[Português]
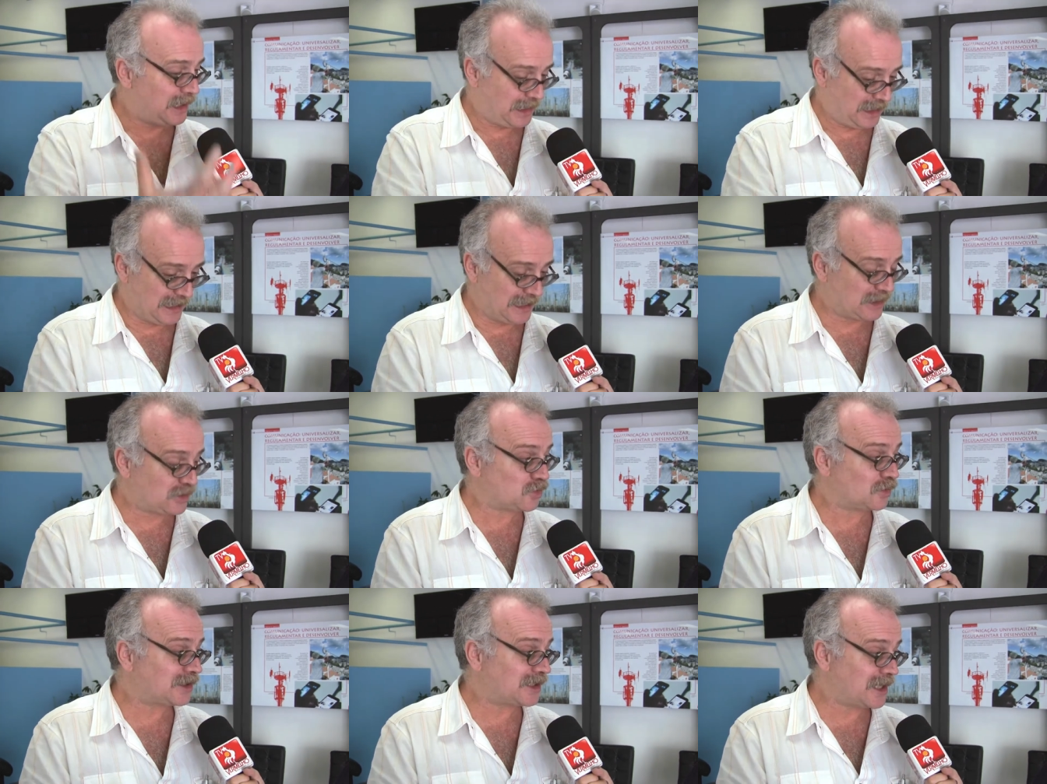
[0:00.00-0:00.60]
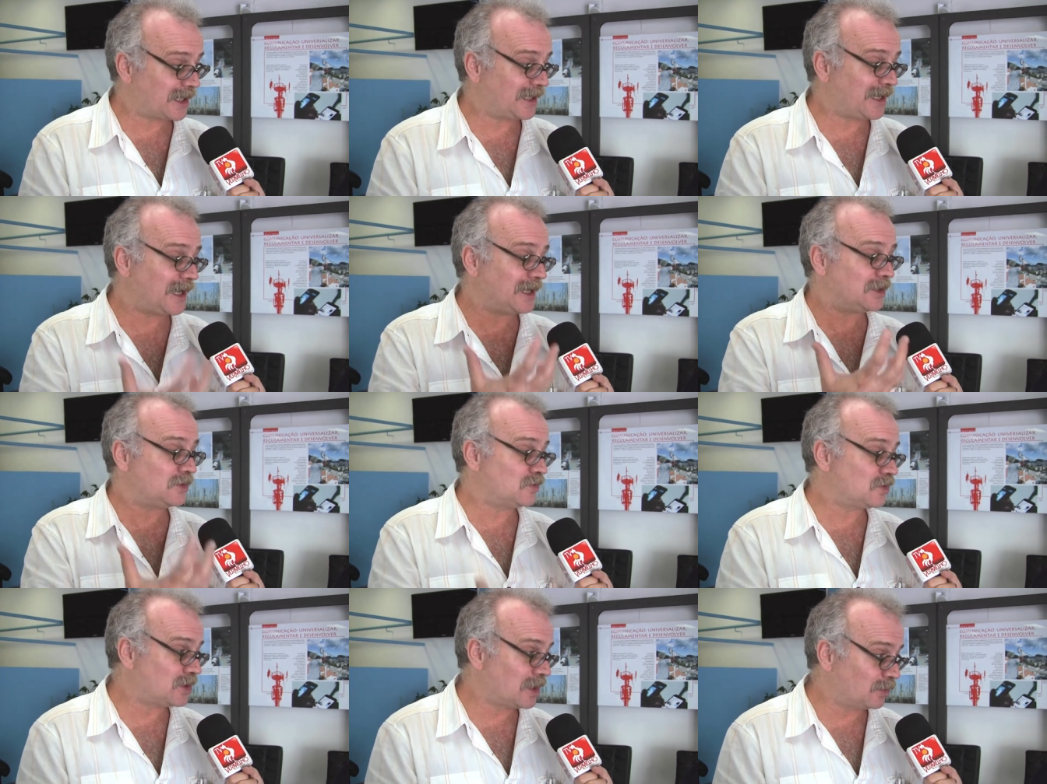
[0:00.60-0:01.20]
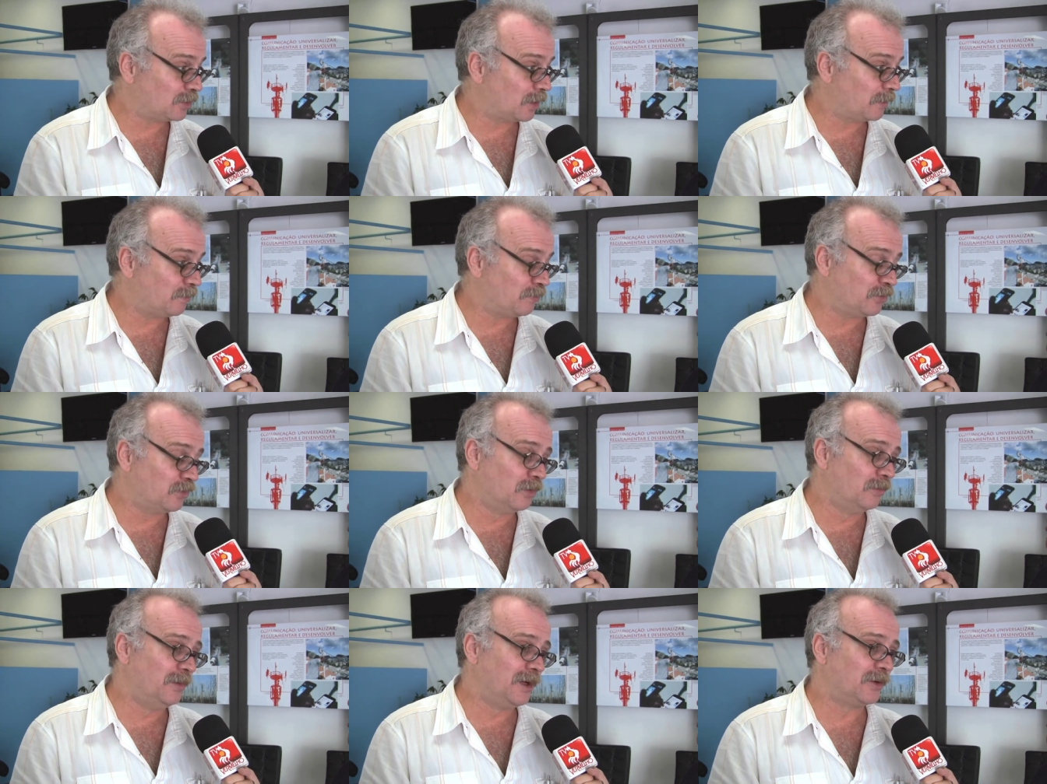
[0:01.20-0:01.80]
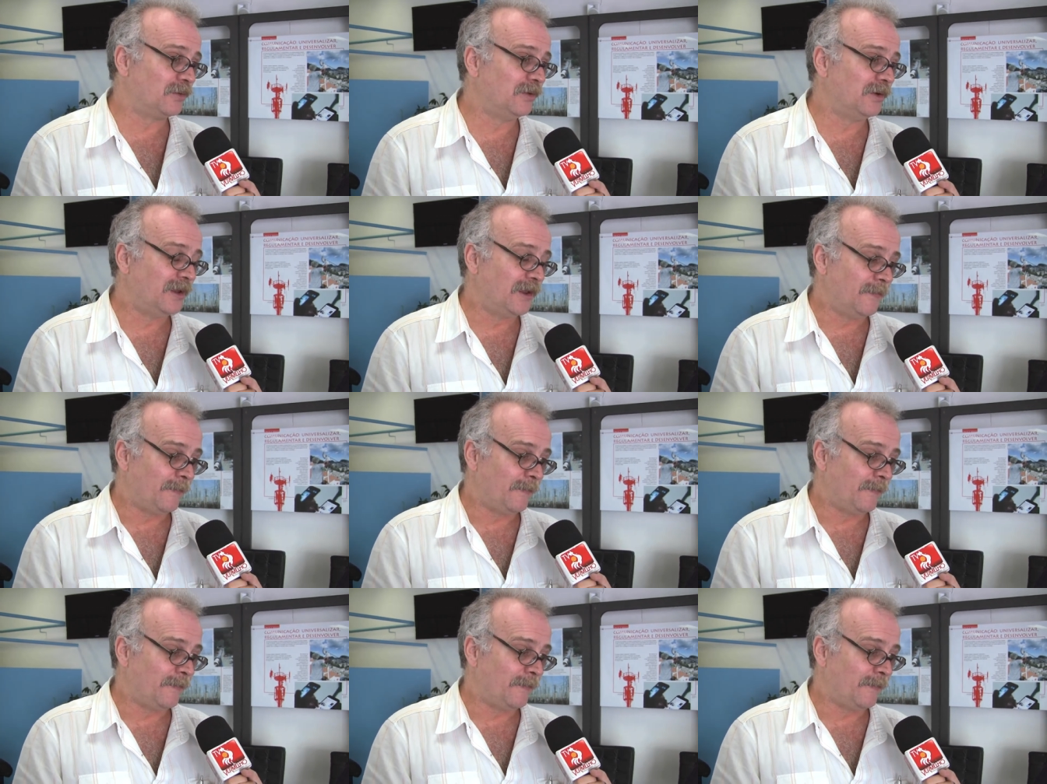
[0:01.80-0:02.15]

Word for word: e na sociedade, no setor público.